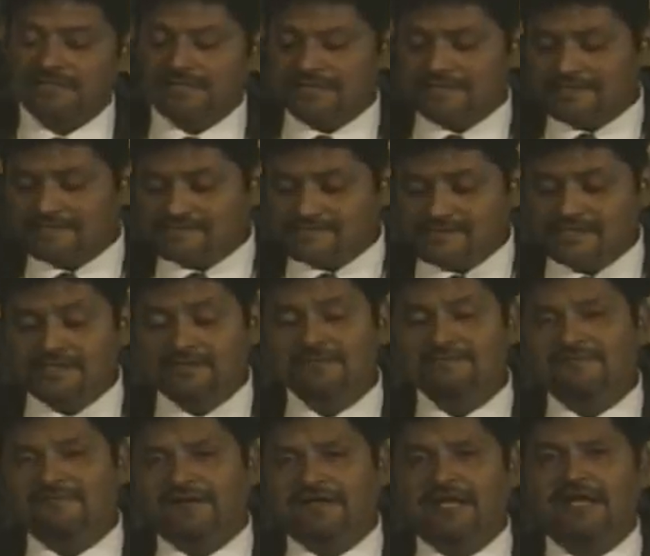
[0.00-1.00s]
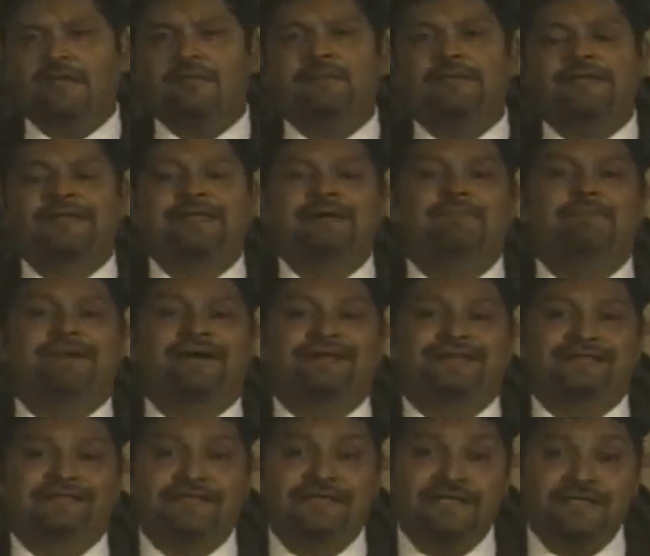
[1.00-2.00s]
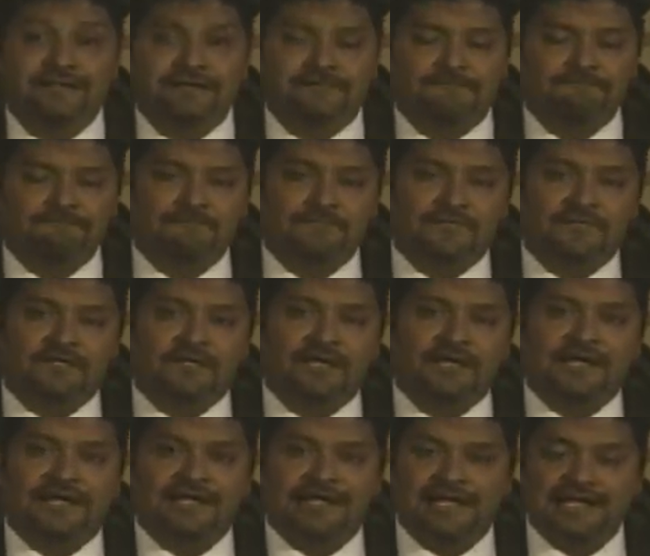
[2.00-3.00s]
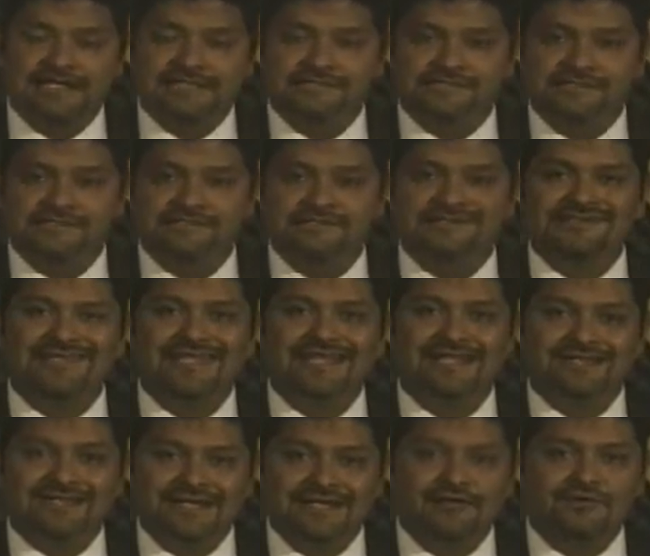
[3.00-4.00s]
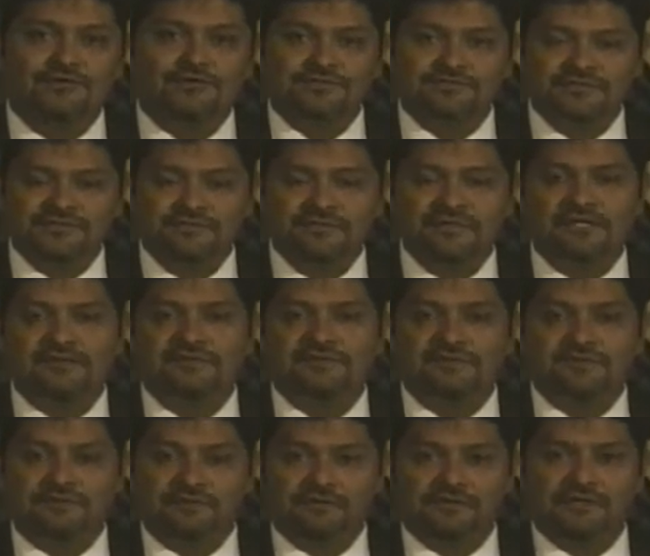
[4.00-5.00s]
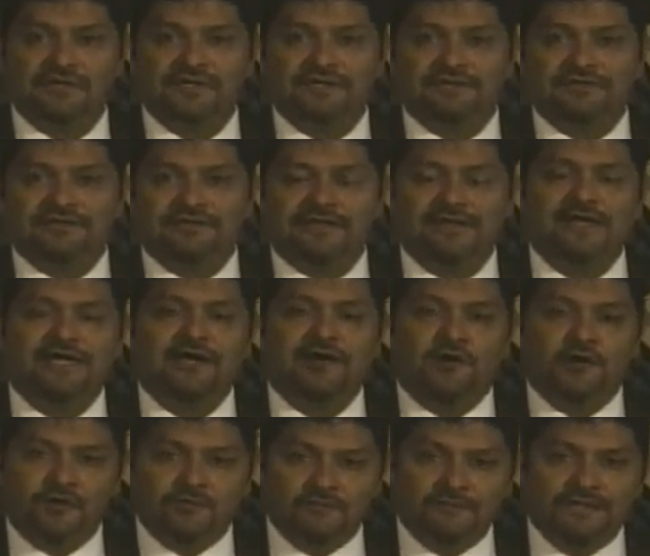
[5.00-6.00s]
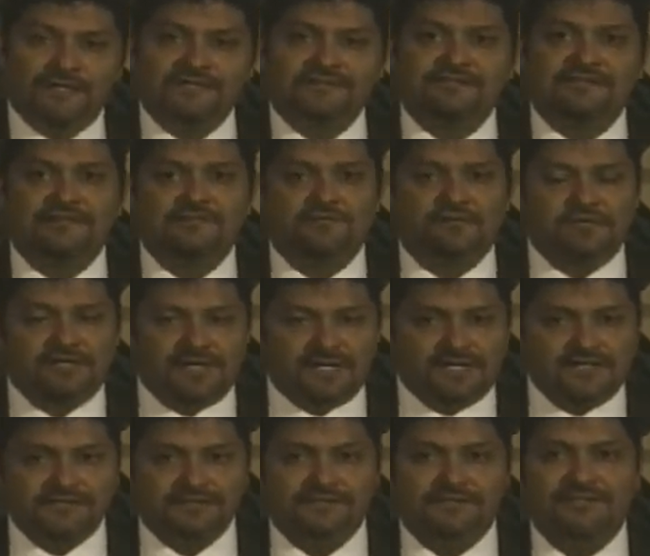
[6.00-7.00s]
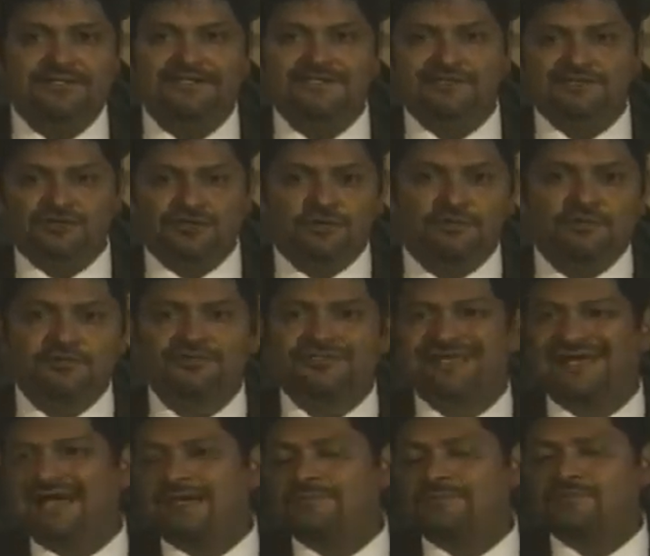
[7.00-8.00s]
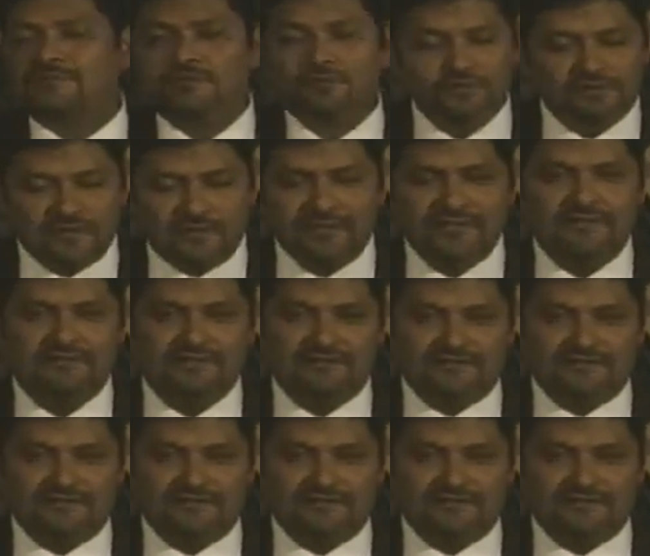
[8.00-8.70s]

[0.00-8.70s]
Y sí vale la pena partir el análisis del reconocimiento de que hombres y mujeres somos absolutamente